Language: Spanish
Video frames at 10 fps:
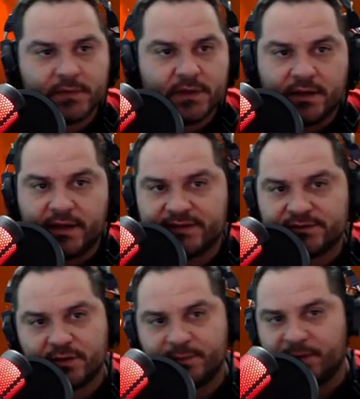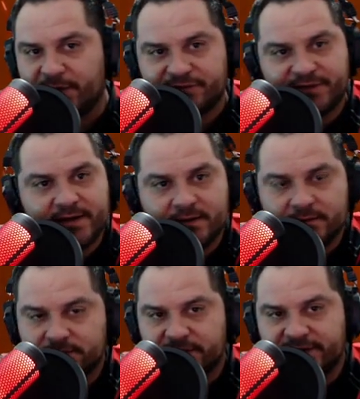Entro a mi perfil,
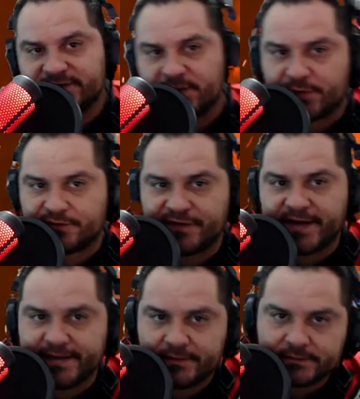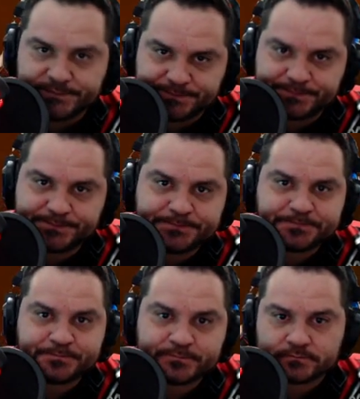ahí está profile,
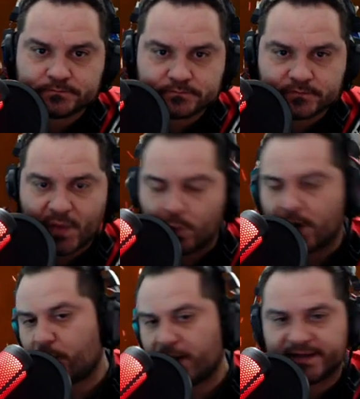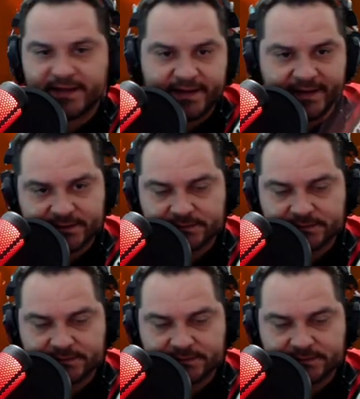o a cualquiera.